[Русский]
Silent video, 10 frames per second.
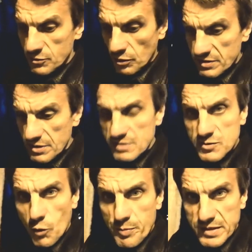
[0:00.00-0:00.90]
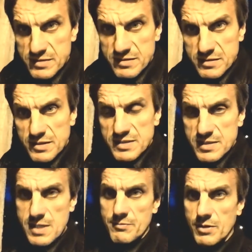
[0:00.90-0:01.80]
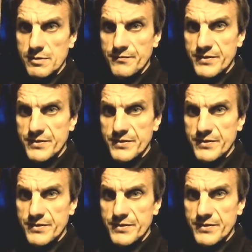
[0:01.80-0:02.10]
тот искупит и землю.